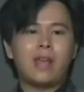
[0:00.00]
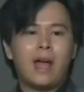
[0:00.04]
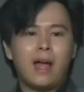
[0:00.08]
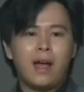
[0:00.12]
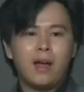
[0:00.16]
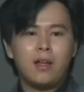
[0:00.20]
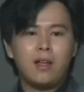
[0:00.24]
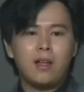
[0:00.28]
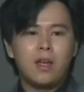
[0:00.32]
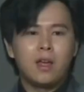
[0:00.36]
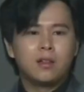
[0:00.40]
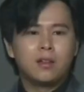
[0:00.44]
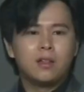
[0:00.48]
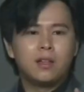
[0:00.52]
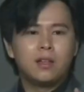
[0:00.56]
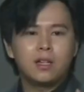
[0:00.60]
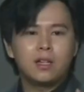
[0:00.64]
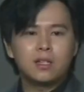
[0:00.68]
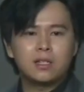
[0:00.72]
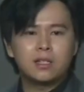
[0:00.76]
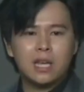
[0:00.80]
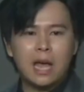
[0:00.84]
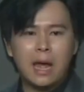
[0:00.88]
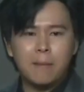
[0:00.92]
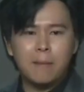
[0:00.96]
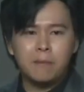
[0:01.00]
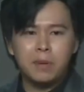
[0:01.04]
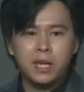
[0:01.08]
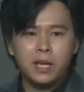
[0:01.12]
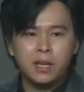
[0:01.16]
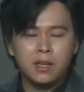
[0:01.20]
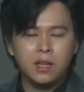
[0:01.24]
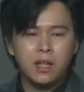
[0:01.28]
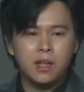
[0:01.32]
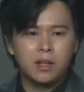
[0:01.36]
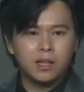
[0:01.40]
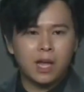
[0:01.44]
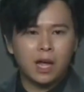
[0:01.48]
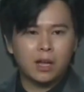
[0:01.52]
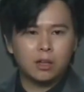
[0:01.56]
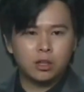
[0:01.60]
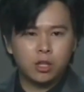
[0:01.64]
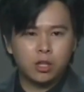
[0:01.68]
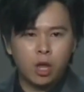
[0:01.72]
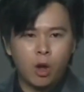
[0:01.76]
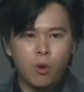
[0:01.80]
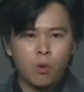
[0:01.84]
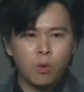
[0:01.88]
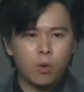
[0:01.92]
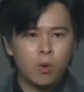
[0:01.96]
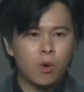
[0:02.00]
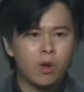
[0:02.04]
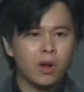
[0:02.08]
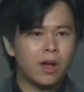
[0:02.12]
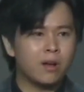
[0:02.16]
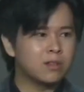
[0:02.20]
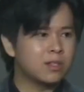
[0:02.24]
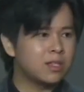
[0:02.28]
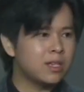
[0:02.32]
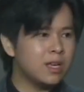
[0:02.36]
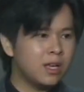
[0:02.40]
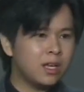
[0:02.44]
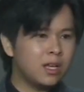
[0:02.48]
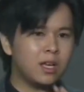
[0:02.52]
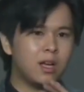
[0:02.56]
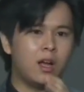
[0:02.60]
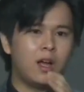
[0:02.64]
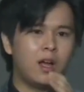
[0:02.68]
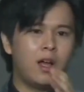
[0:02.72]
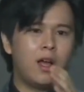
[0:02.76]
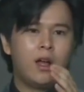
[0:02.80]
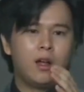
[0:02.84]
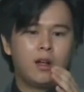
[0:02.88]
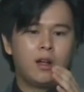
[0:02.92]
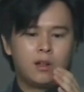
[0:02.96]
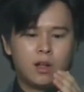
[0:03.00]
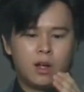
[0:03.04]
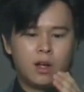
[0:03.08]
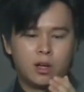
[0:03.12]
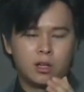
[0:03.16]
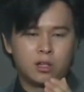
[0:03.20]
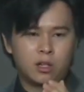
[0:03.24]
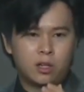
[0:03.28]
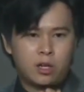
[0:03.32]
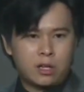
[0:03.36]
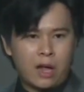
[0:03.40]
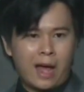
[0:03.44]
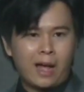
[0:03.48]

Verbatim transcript: 当你的产品它透过了这一个，呃，